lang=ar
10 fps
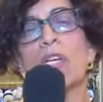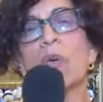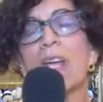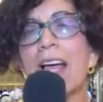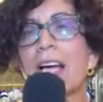
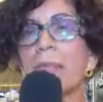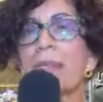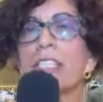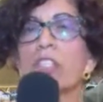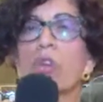ومن
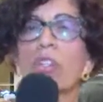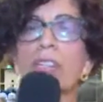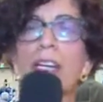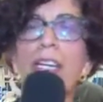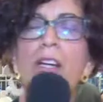هناك بدي
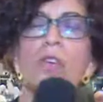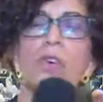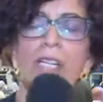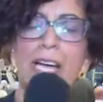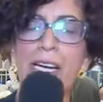شق
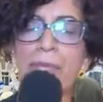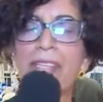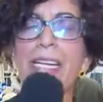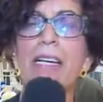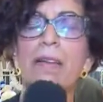طريقه
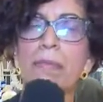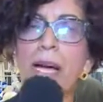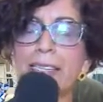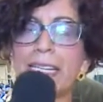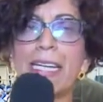كرفيق
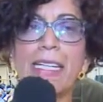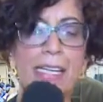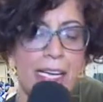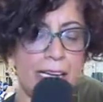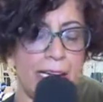
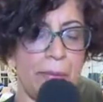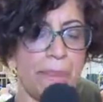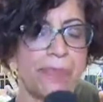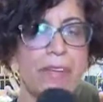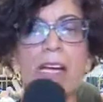بعدي
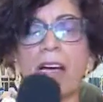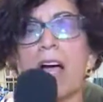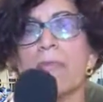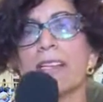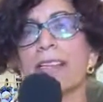آه،
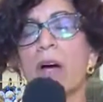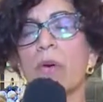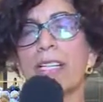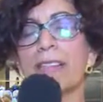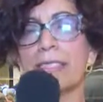إقامة
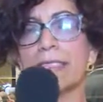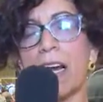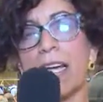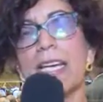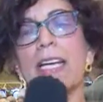دولة
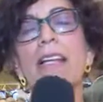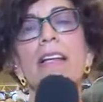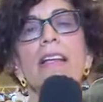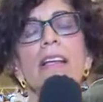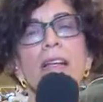
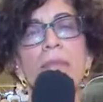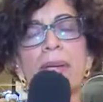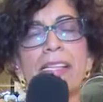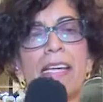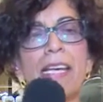إسرائيل
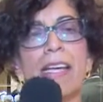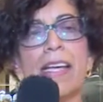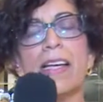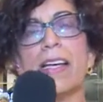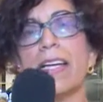
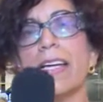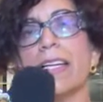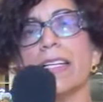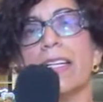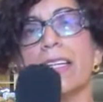بدي آه،
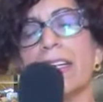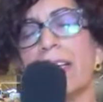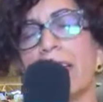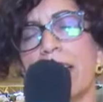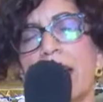
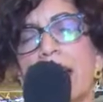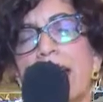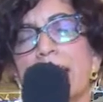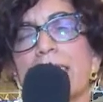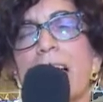
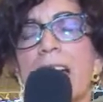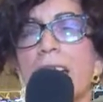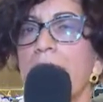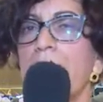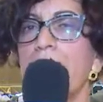آه،
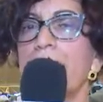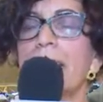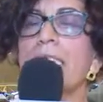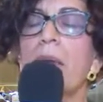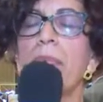صارت
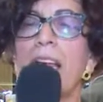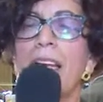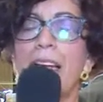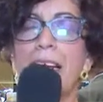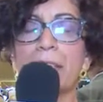انتسب
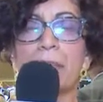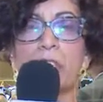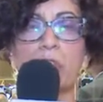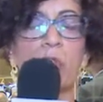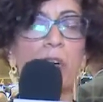
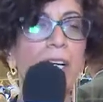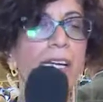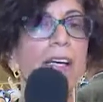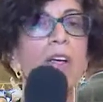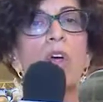للحزب
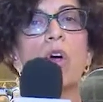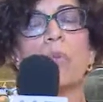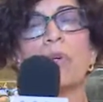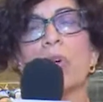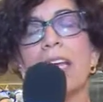الشيوعي
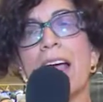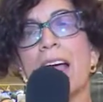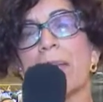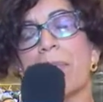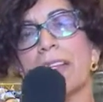ومن
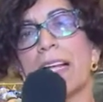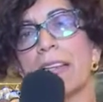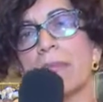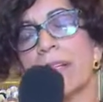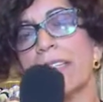هناك
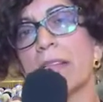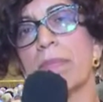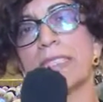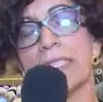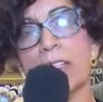بدلت
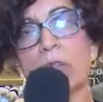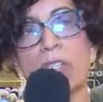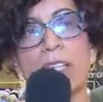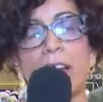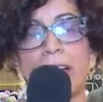بديت
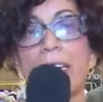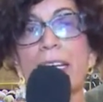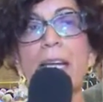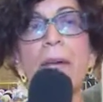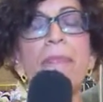مسيرته
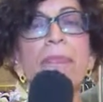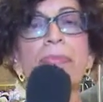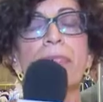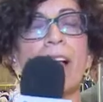النضالية